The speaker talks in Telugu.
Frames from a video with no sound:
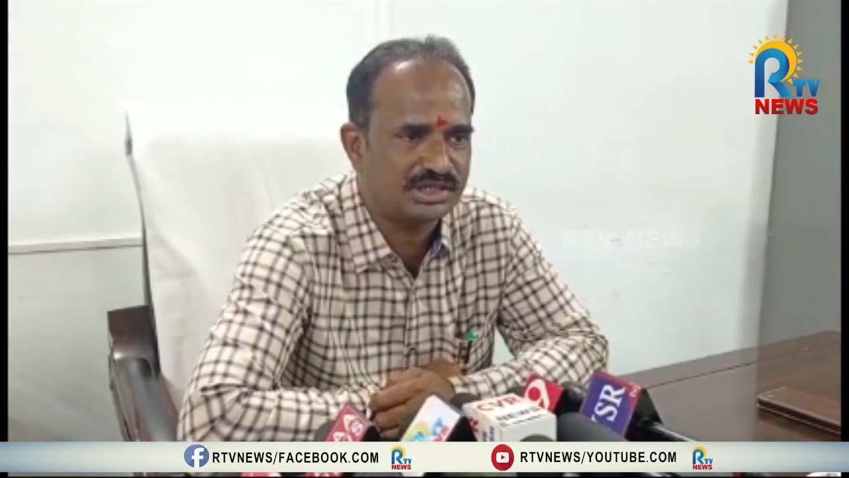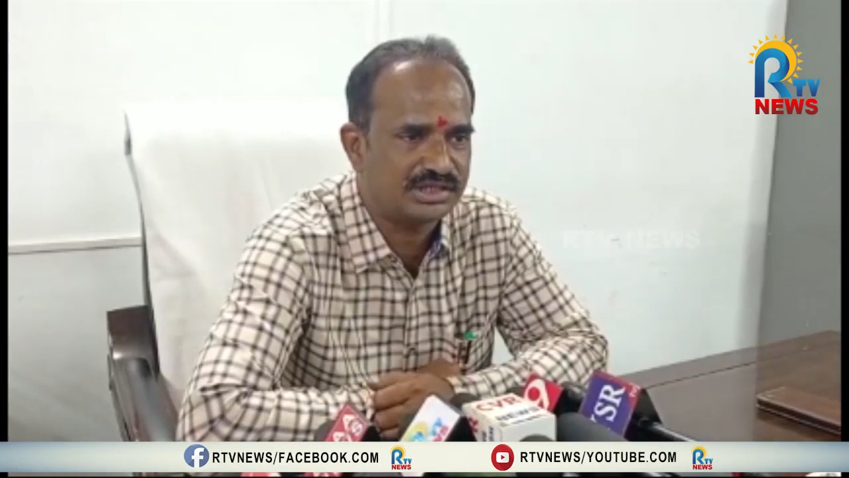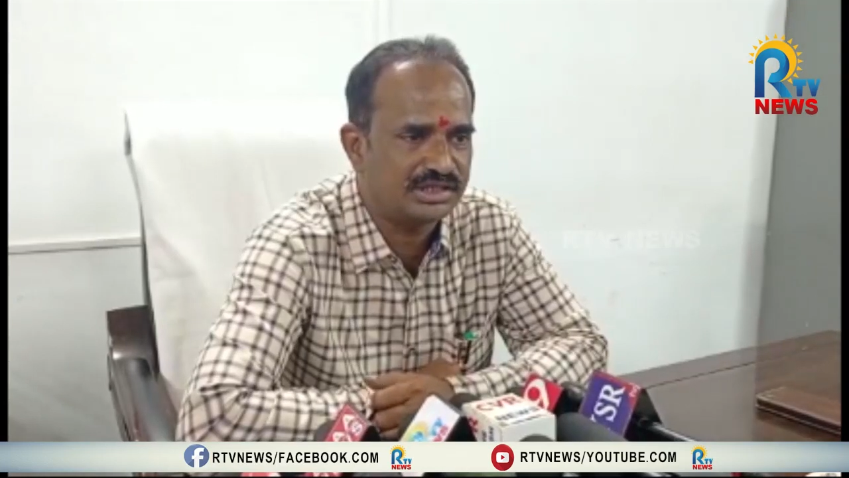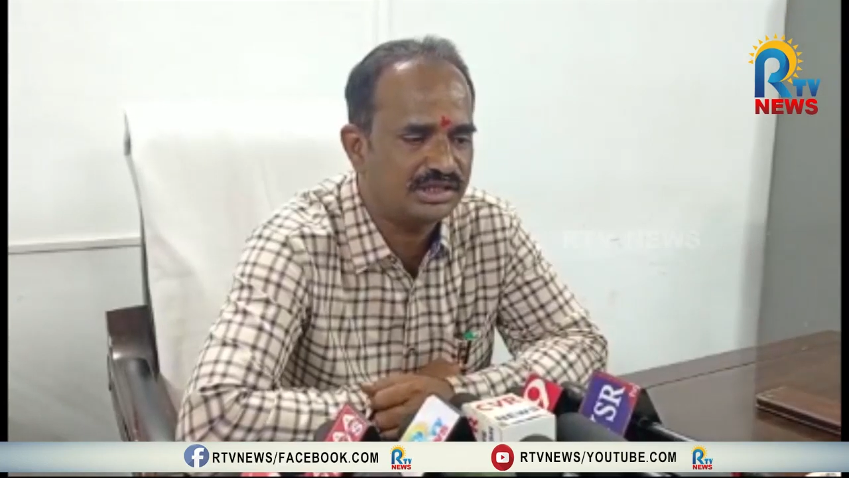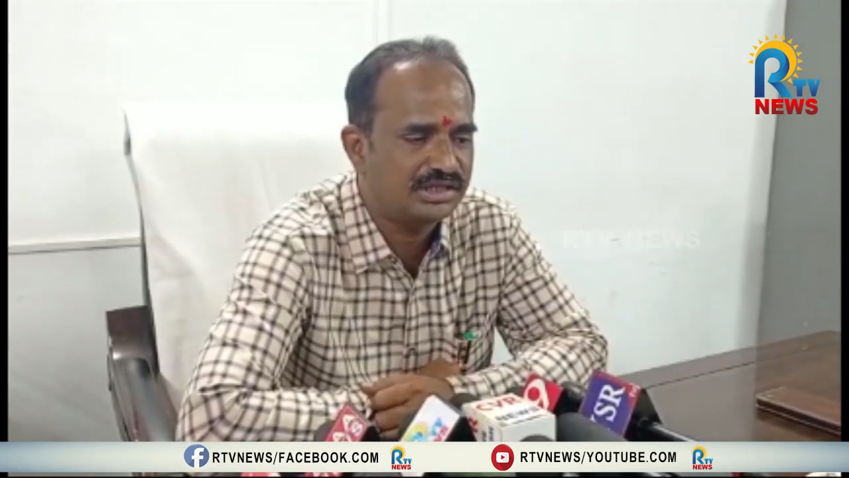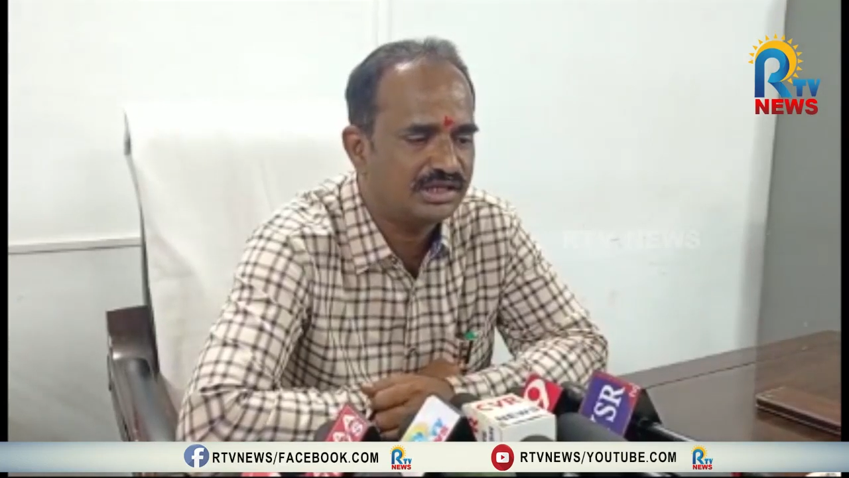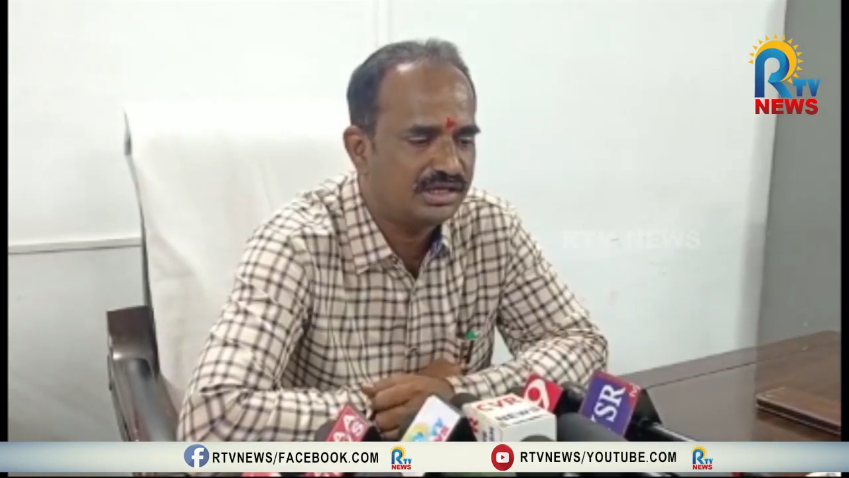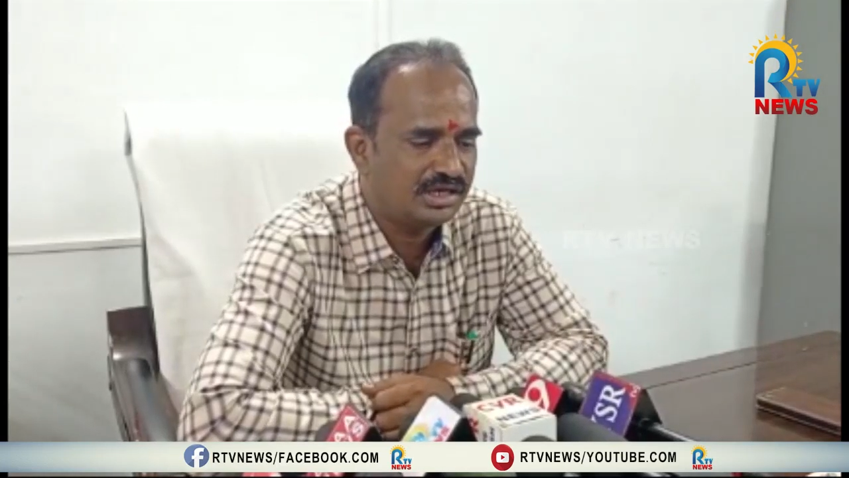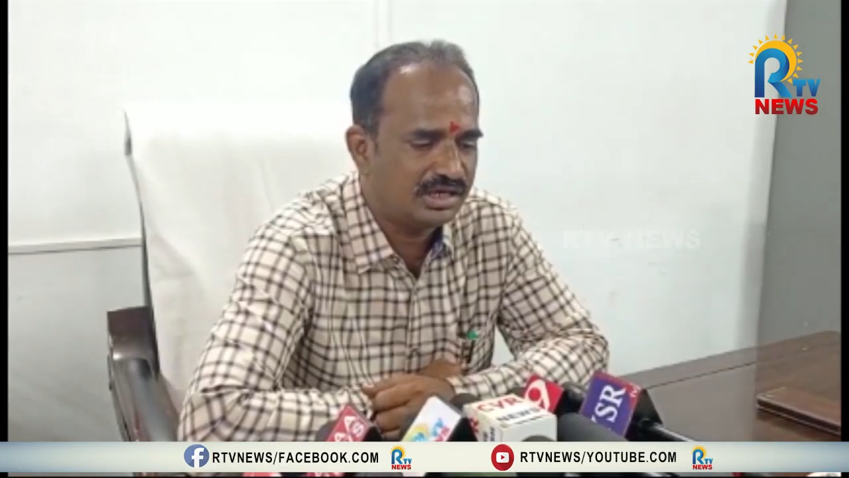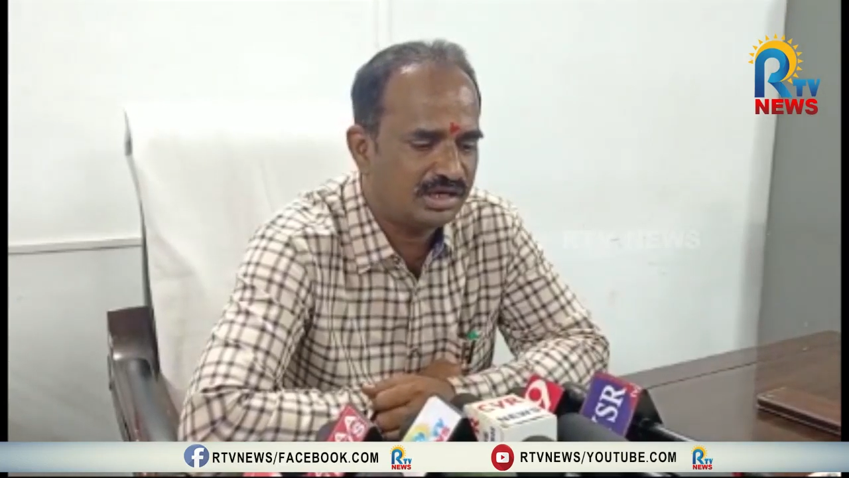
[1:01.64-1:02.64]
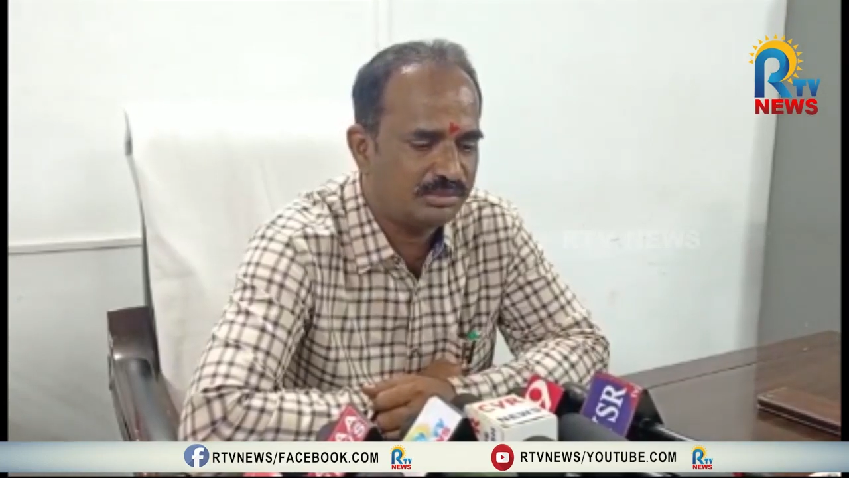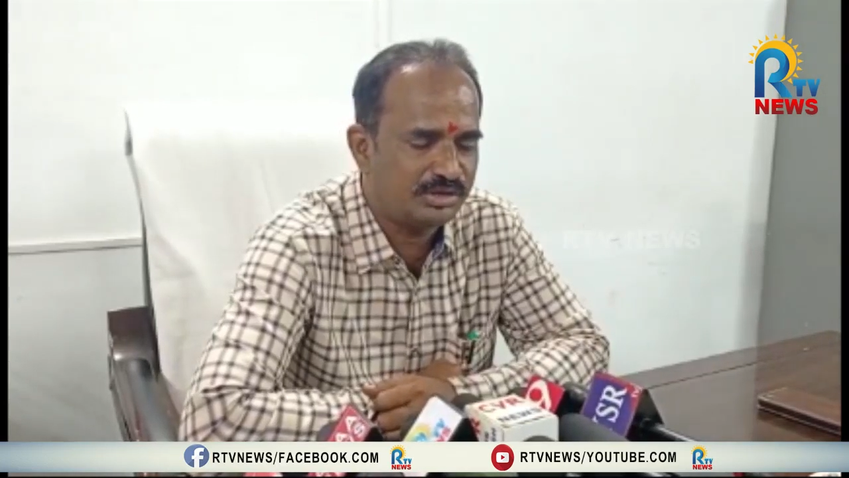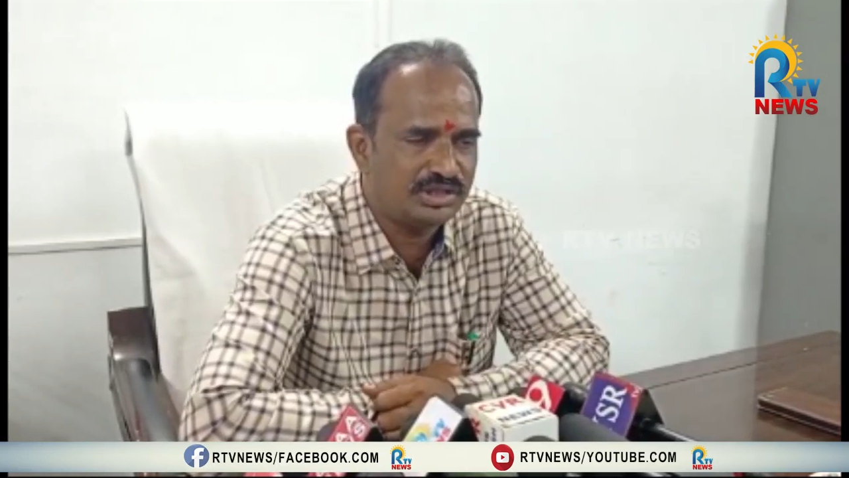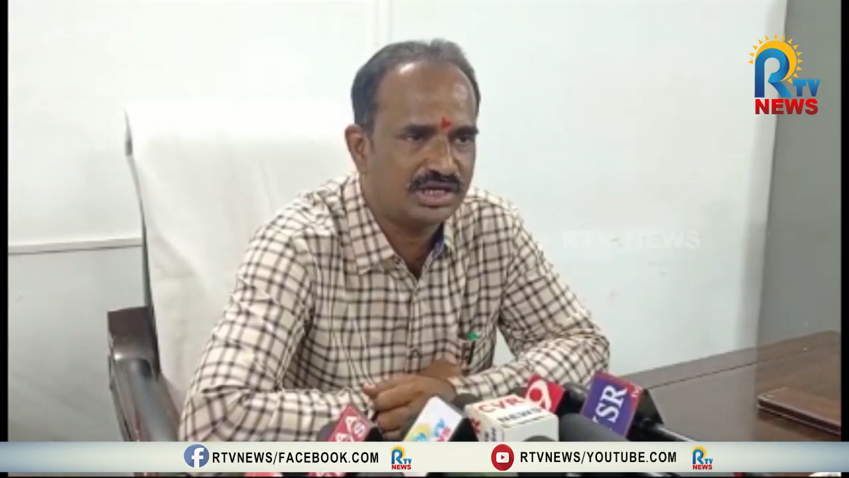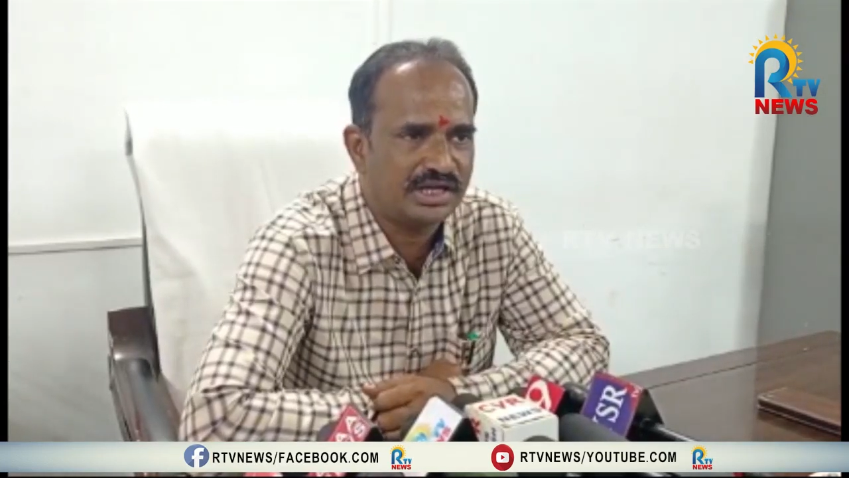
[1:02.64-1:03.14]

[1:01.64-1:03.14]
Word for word: జరిగింది అభివృద్ధి